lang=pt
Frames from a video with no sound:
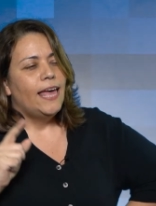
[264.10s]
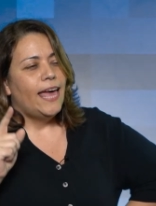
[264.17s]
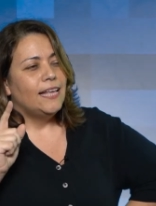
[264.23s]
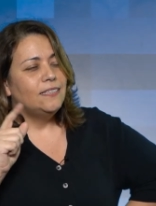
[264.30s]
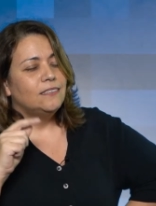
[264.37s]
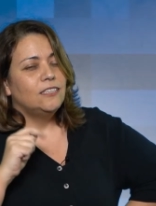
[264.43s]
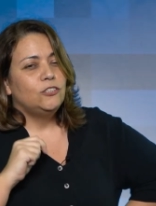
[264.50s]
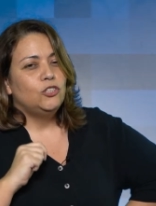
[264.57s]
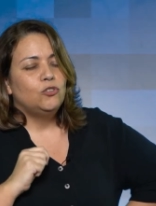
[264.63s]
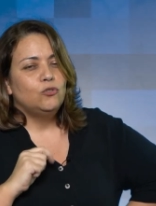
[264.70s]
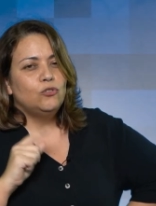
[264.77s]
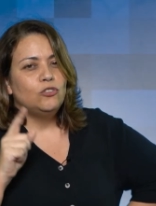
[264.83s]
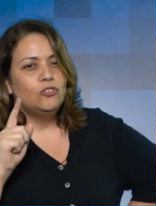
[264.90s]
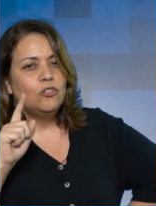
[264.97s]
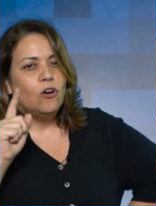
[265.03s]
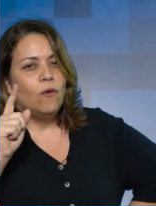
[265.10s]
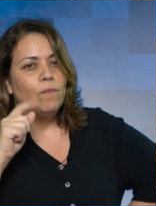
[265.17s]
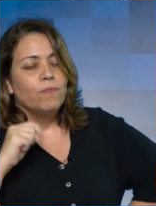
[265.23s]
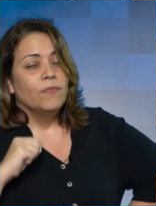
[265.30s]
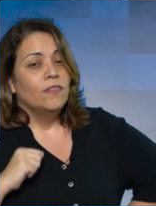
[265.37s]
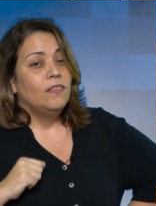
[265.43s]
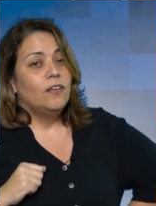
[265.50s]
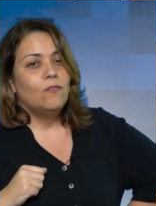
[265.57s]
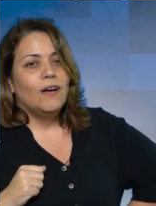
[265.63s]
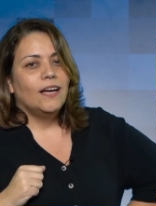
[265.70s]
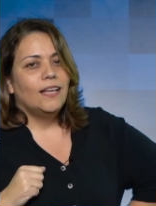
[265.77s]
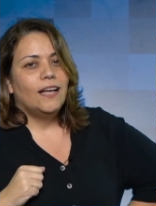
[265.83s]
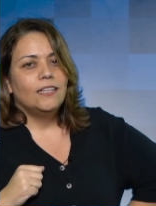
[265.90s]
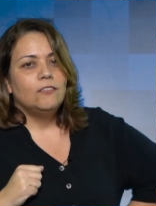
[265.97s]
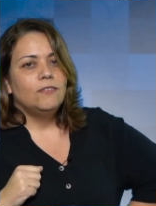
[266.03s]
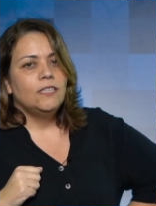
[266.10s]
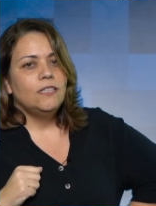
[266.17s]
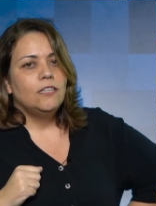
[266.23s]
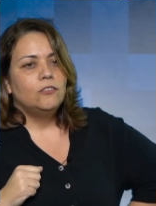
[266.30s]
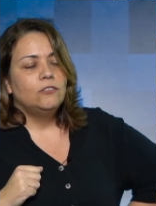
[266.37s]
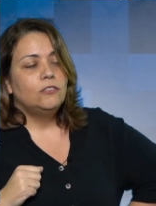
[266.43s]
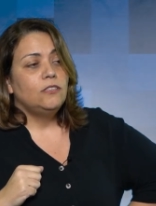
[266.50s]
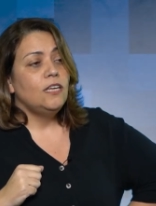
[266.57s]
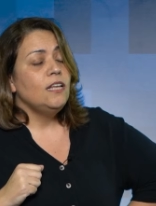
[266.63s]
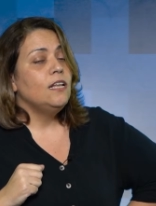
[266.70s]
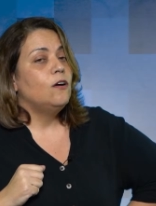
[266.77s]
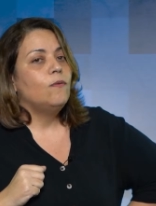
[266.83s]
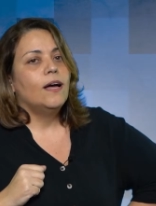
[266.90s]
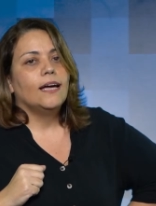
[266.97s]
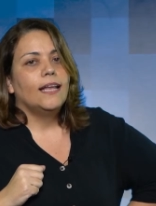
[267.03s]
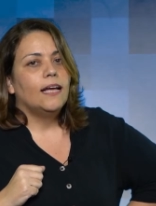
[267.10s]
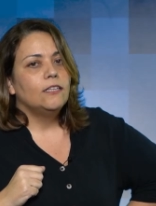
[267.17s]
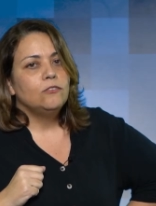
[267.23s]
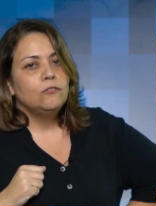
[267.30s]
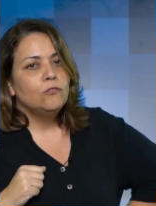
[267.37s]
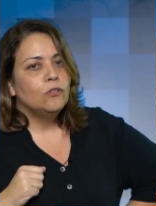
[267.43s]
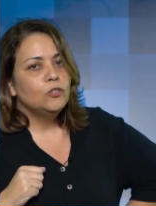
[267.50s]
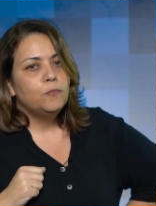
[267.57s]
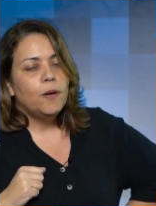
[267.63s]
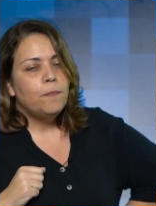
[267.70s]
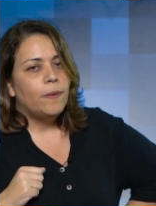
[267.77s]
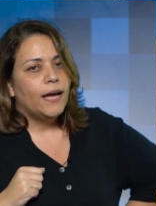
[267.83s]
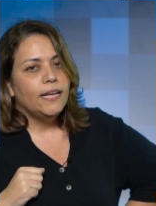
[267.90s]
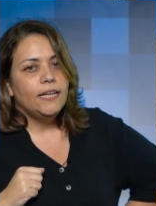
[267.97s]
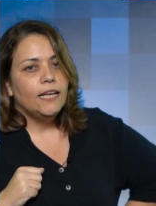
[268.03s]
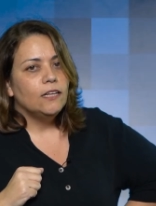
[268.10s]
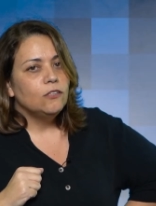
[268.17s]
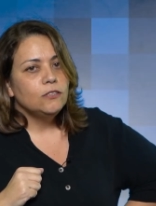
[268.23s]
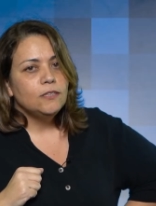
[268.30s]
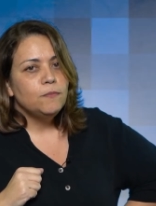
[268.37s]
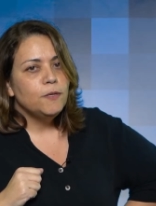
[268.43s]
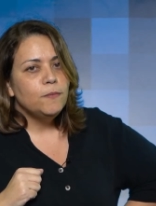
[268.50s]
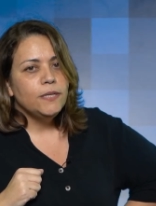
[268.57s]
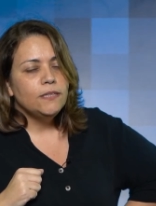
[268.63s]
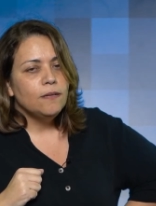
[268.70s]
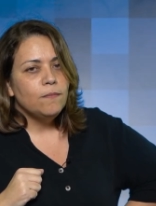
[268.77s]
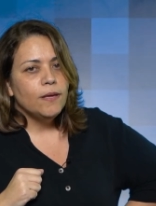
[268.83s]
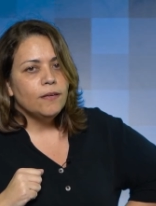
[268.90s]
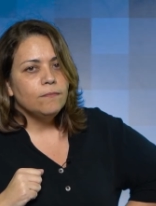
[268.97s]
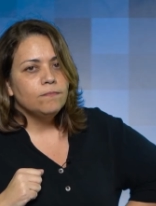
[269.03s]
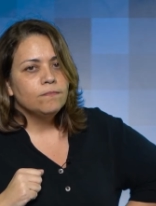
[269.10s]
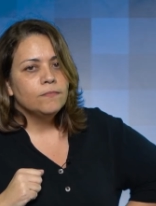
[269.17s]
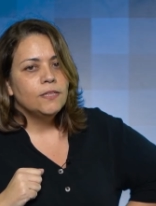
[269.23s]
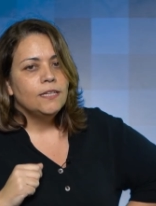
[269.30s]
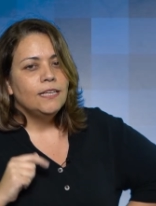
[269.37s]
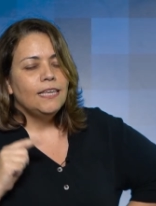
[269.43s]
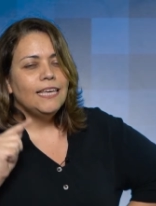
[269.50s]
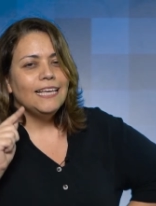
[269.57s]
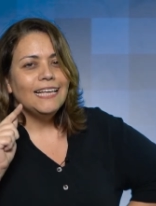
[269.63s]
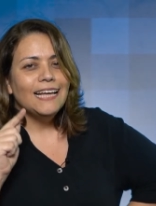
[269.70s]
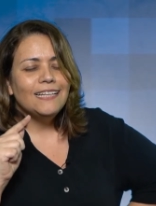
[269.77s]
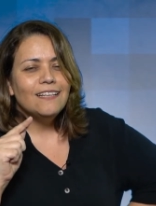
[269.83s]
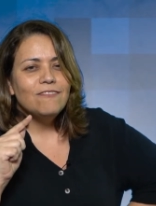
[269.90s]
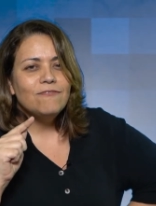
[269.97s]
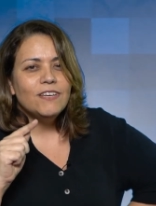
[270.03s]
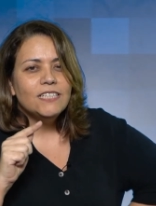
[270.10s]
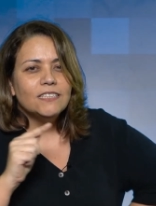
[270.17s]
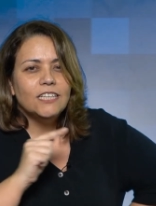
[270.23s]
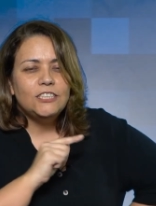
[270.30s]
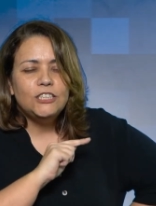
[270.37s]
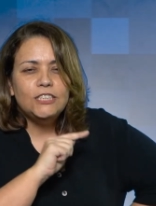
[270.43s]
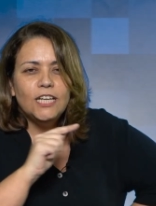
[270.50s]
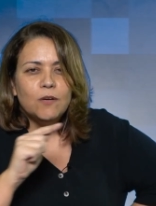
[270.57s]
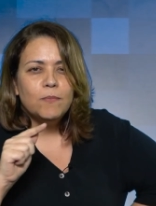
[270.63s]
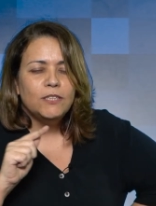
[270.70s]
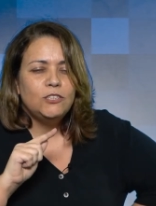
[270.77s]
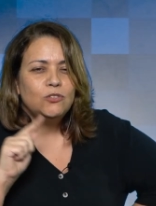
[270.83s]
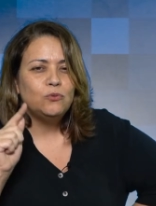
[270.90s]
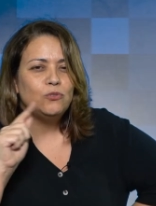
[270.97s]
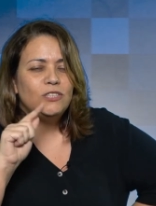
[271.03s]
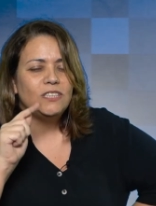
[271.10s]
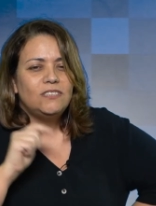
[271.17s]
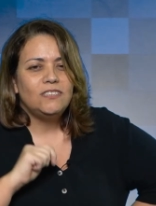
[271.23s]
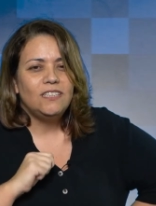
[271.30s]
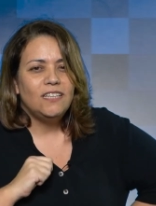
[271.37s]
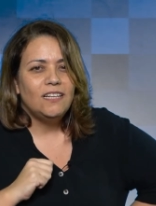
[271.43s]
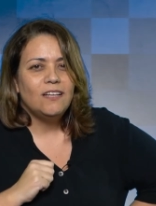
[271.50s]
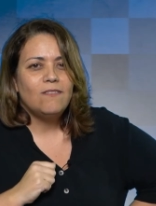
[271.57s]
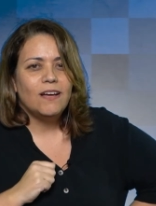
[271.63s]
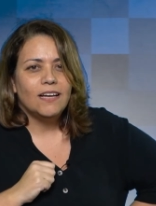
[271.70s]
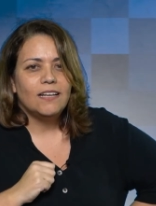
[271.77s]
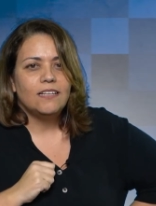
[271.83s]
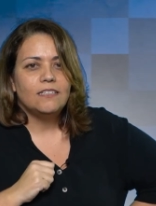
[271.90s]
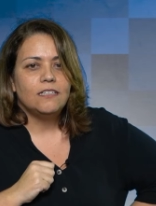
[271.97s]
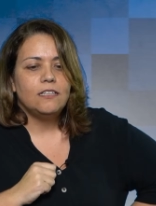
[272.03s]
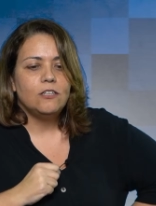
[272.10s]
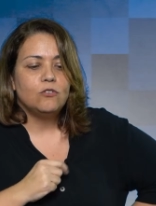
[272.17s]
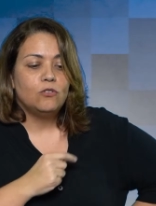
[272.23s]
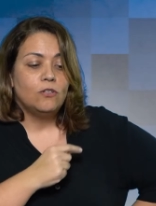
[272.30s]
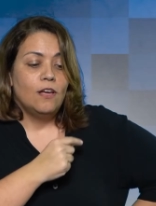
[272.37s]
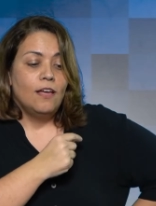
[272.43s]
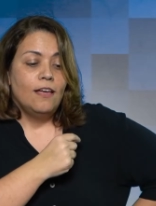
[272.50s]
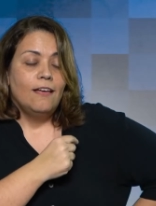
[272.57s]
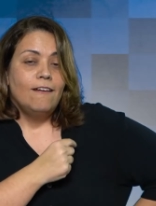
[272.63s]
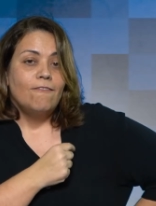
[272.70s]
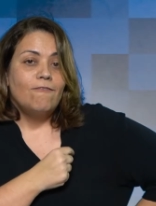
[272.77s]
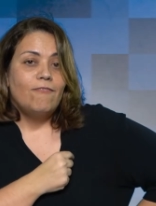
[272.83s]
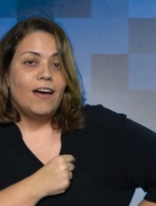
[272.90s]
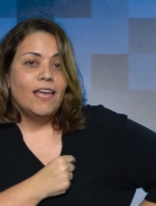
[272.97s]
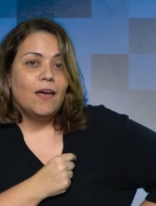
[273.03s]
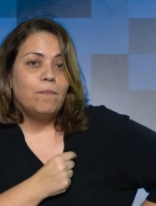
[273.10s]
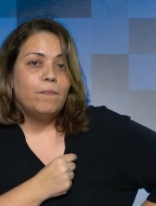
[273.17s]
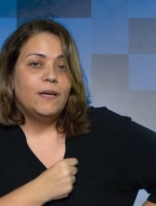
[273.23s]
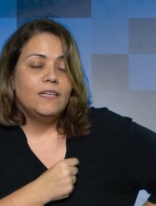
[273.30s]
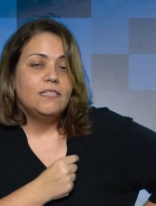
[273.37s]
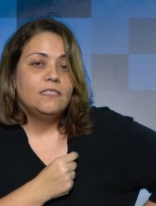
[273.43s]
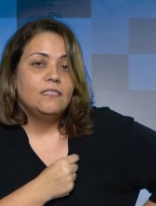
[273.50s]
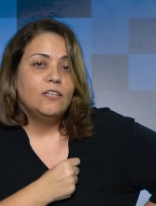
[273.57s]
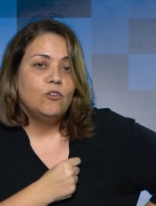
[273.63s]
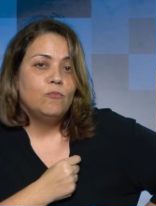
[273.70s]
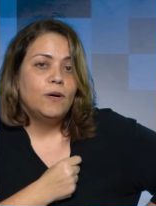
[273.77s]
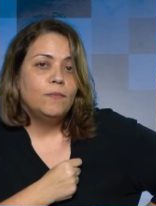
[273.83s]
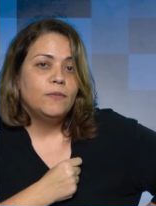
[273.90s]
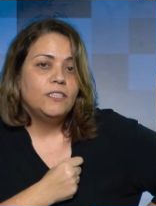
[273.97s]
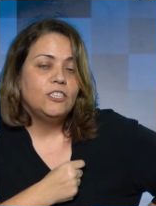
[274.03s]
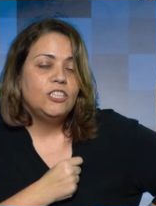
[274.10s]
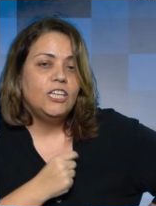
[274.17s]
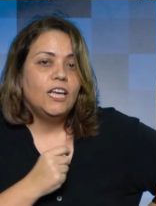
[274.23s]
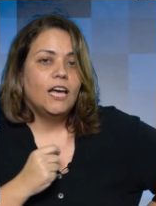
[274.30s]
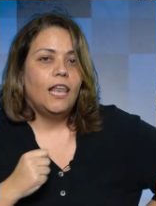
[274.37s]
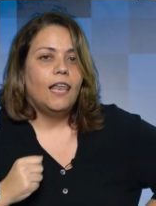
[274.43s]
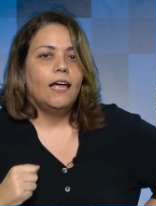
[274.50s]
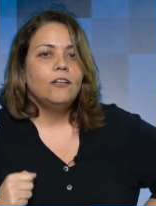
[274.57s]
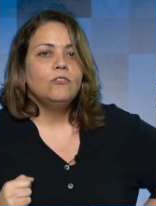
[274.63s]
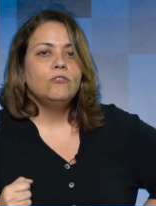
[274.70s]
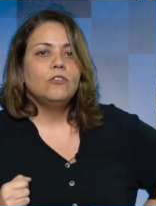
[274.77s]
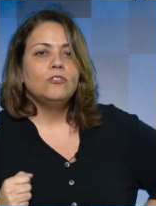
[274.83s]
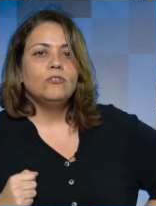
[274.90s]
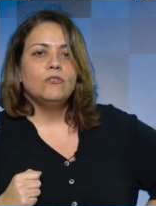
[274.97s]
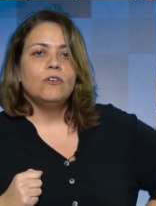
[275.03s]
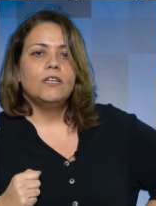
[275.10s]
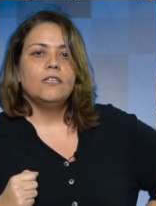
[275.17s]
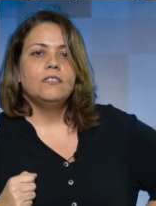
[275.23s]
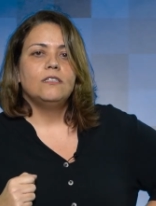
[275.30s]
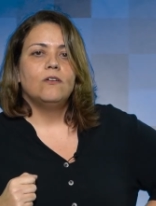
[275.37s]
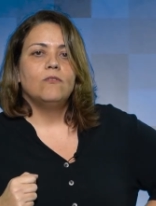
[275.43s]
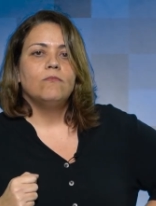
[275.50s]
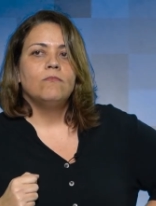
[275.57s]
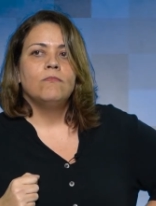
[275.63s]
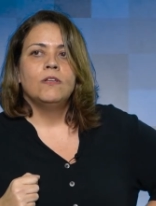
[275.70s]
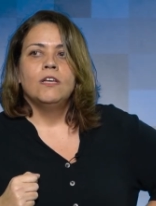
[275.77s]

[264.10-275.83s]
Essas atitudes, ó, não agradam a Deus e não agradam o nosso papai nem a nossa mamãe também. E cada vez que a gente tem uma atitude assim que não agrada a Deus, vai aparecendo uma manchinha lá no nosso coração.